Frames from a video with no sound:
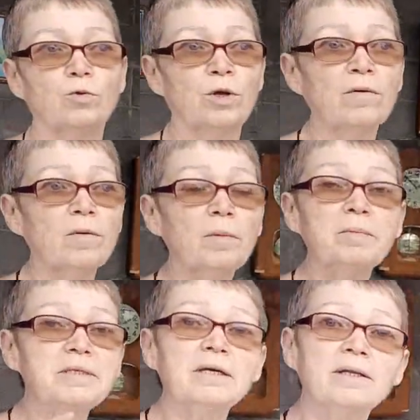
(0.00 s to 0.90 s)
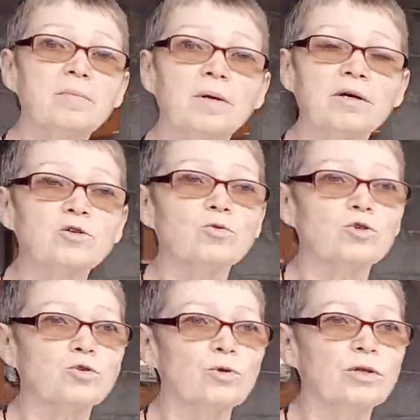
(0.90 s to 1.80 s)
Но я вам обязательно покажу,
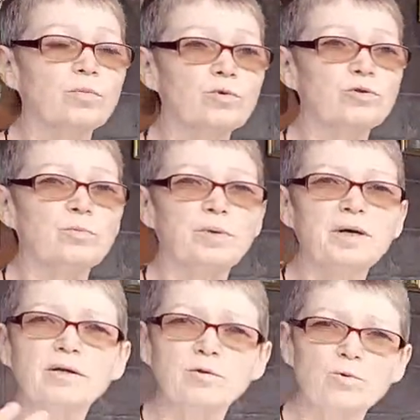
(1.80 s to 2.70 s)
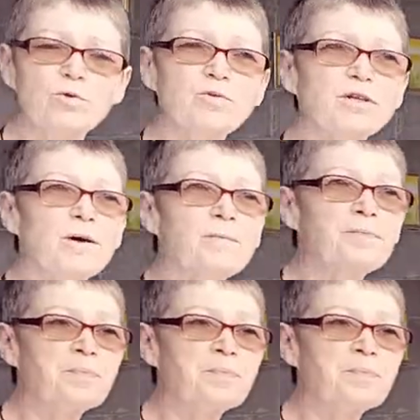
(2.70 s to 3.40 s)
что я, допустим, приготовила.